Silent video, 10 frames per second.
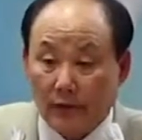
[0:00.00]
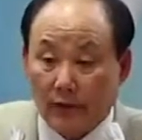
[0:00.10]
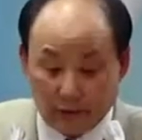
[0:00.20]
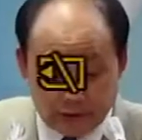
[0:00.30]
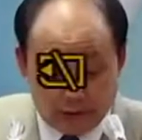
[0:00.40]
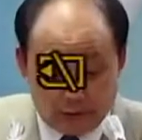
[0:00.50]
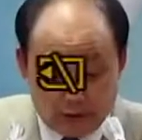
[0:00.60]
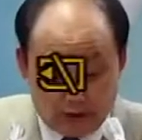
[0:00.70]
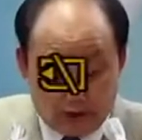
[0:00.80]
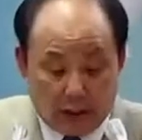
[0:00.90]
그러니까
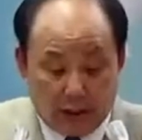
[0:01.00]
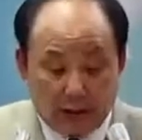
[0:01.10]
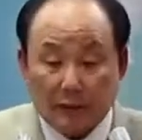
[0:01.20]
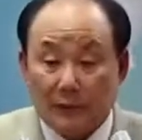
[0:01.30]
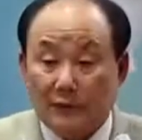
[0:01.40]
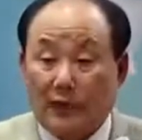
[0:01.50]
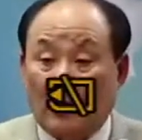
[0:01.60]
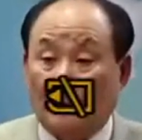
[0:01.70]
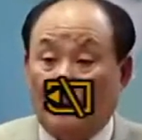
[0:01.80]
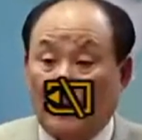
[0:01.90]
하나님이
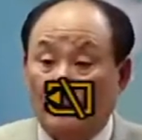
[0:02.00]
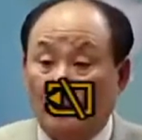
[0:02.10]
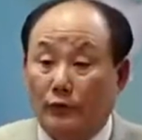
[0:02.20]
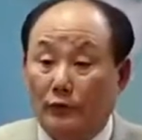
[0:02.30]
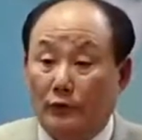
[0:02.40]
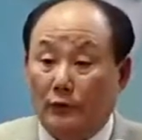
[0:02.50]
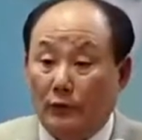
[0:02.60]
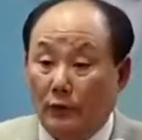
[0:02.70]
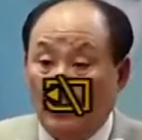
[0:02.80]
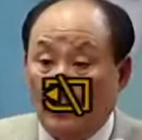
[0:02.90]
자기 백성을
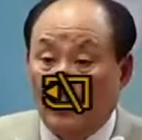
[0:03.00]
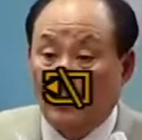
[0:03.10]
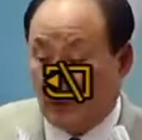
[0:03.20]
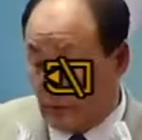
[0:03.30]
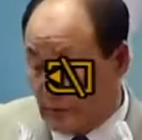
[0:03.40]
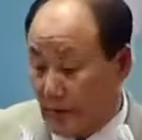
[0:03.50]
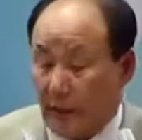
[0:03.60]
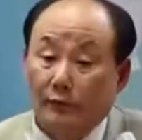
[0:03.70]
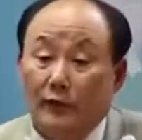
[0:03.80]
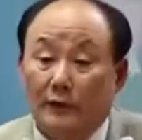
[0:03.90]

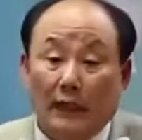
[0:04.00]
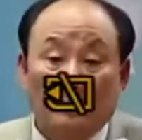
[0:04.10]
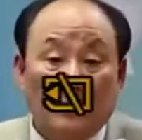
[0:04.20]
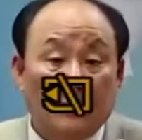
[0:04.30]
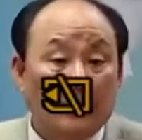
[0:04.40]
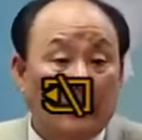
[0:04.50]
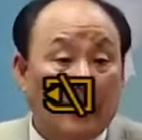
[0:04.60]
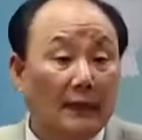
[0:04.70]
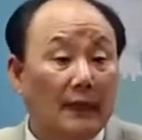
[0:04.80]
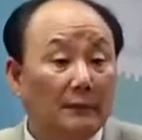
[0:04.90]
제한됐다 이 말이에요.
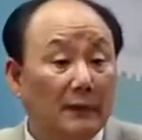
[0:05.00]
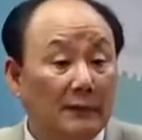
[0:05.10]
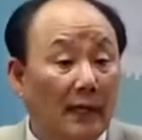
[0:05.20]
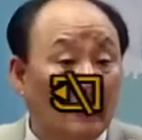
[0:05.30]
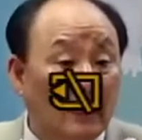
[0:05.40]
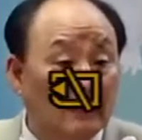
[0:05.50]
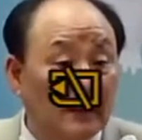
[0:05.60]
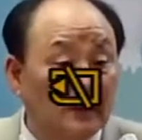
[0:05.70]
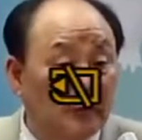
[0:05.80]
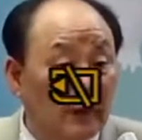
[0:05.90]
하나님이 택한
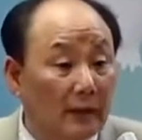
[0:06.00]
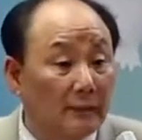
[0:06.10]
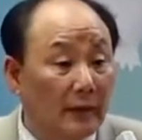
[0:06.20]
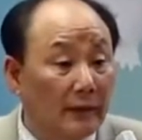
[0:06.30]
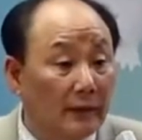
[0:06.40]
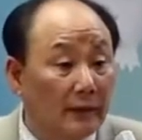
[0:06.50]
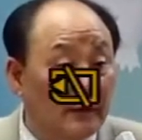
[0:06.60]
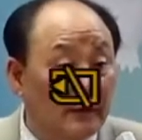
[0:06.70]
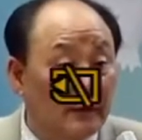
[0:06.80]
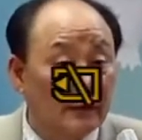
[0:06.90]
백성이라 이
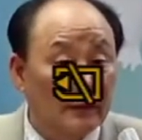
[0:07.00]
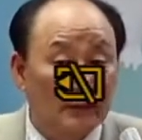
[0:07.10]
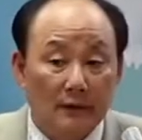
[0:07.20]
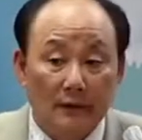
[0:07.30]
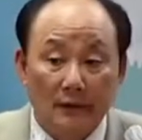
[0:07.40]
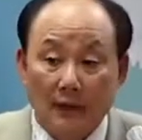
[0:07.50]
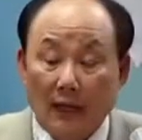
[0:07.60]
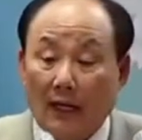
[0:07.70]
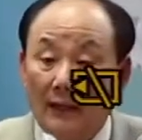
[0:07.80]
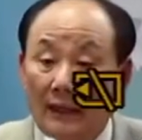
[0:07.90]
말이에요. 예?
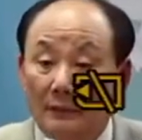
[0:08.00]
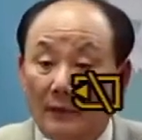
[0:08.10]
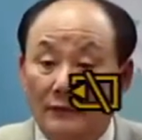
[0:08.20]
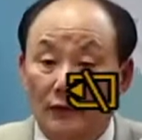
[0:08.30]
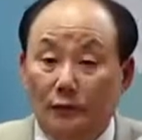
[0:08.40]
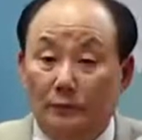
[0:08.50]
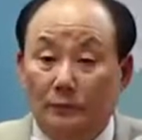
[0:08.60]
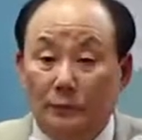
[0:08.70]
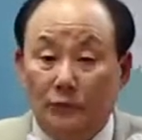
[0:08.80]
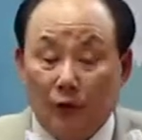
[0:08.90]
하나님의 선,
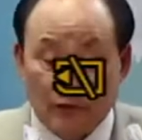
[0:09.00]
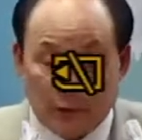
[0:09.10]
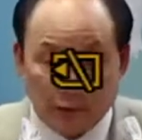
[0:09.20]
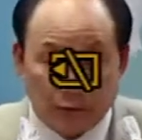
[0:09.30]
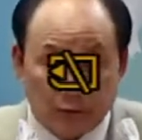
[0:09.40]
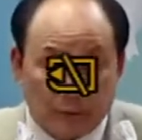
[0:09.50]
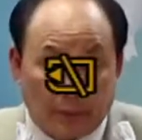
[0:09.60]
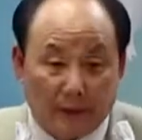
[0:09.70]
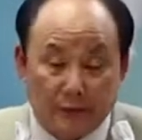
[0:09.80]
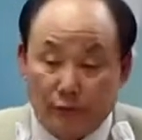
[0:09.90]
선택된
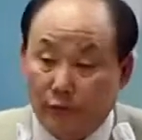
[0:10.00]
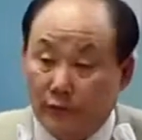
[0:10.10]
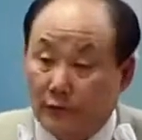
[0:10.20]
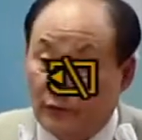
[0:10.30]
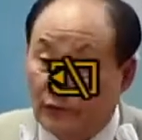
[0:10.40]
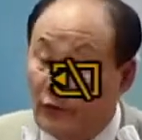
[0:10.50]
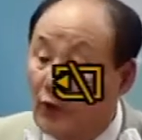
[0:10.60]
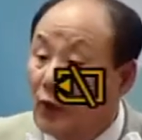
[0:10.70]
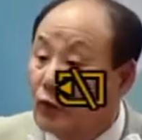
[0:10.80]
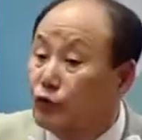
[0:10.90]
백성들을
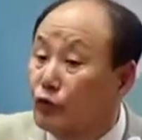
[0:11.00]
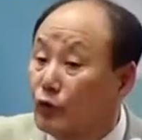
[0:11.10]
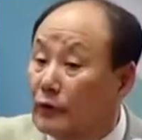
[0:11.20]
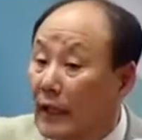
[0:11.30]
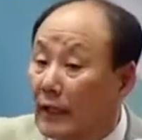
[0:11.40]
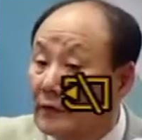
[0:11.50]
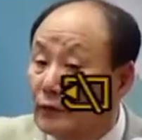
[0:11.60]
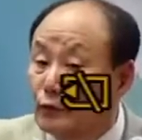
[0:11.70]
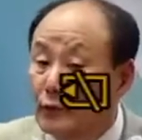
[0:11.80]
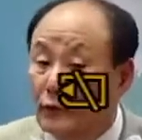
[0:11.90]

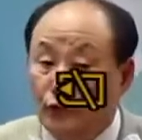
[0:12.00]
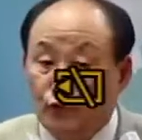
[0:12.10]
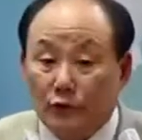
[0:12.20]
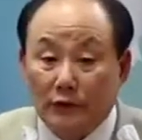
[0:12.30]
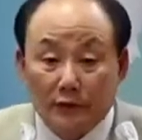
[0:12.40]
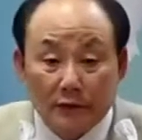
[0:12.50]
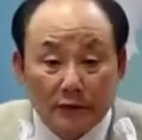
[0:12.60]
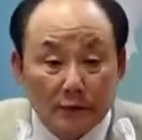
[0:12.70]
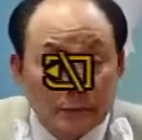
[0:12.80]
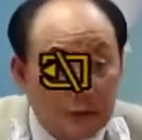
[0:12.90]
구원하기 위해서 주신
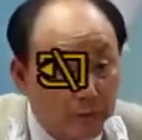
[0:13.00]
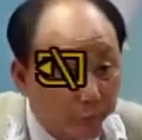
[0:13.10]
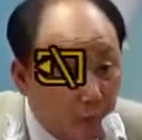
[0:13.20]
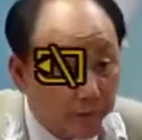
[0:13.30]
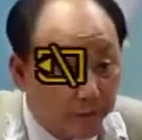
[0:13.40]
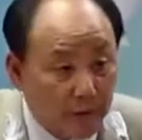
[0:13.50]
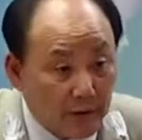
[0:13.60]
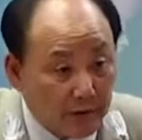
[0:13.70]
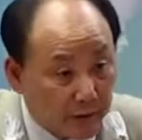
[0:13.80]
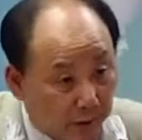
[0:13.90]
이름이 뭐예요?
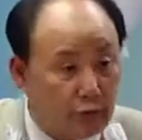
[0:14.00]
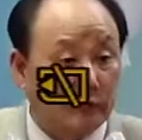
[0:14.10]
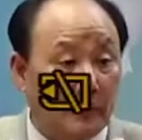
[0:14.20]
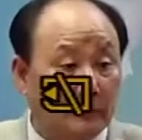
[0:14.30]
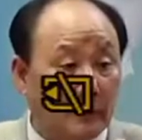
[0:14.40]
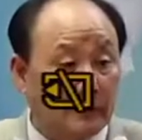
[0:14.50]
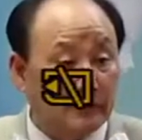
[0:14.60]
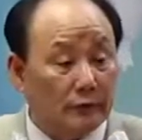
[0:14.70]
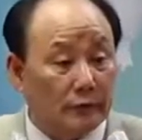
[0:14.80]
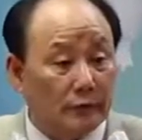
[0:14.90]
예수란
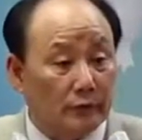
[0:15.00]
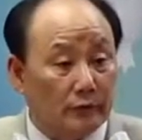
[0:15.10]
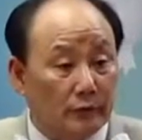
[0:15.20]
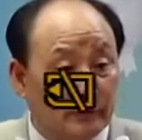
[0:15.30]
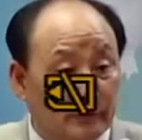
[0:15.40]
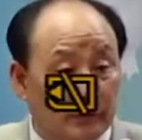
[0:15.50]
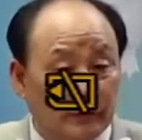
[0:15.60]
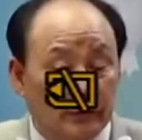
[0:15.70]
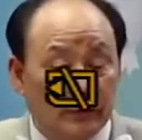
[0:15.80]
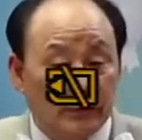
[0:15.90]
말이죠.
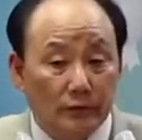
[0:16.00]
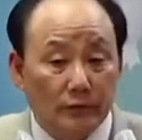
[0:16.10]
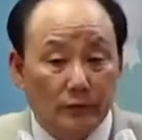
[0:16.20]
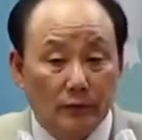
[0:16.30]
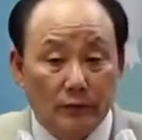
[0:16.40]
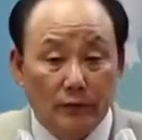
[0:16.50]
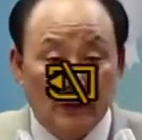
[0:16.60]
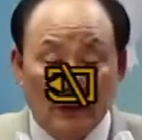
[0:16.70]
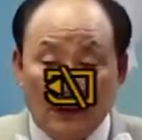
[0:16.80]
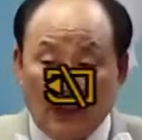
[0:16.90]

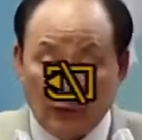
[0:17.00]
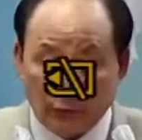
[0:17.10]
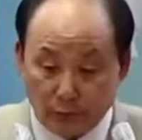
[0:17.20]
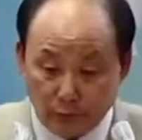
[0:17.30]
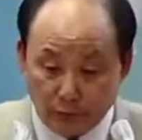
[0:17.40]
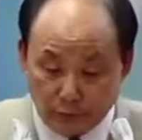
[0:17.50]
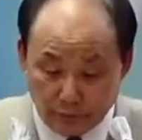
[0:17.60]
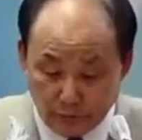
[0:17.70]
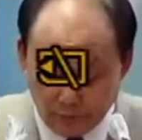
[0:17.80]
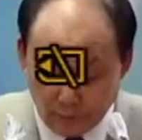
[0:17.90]
그러니까 여러분
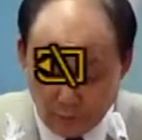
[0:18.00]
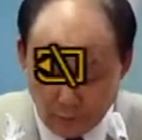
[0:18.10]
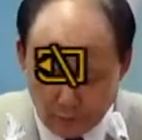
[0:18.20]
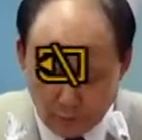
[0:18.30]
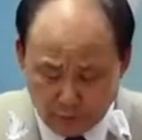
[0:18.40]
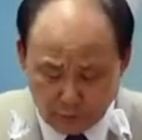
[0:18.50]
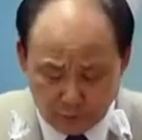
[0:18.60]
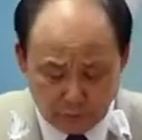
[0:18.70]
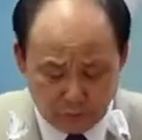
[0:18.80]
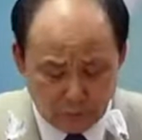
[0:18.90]

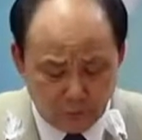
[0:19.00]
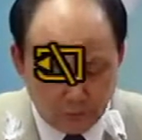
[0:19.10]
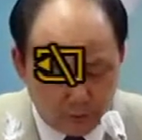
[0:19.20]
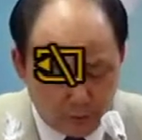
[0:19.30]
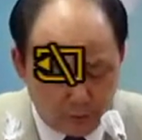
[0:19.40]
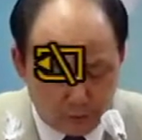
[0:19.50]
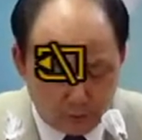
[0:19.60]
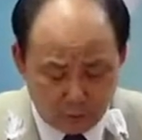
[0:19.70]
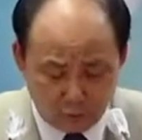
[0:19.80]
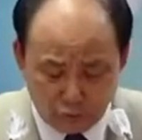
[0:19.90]
이거는
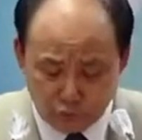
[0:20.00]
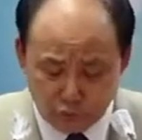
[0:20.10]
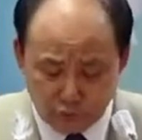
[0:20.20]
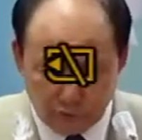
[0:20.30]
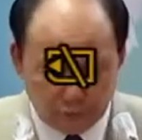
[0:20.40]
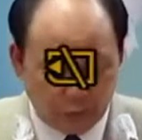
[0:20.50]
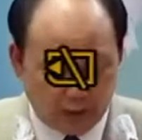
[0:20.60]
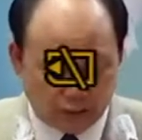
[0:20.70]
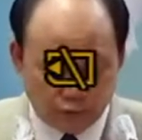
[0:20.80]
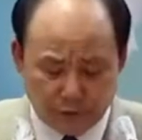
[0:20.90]
누구든지 뭐
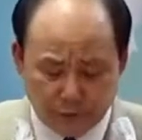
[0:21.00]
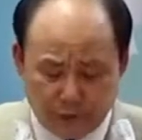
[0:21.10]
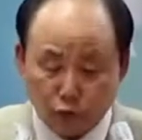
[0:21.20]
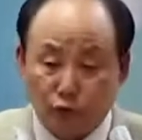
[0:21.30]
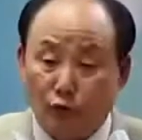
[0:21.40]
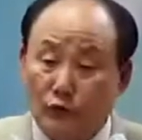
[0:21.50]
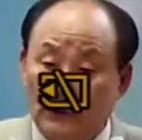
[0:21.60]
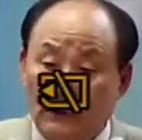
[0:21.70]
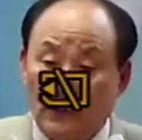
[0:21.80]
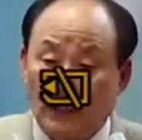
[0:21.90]
갖고 싶다고
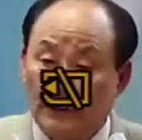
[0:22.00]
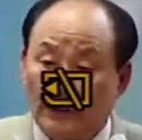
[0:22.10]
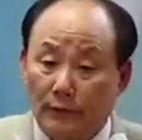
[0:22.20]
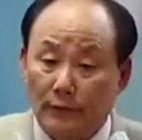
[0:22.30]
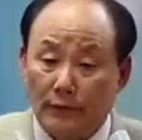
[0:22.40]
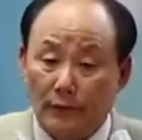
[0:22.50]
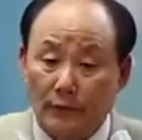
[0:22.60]
주어지는 게 아니에요.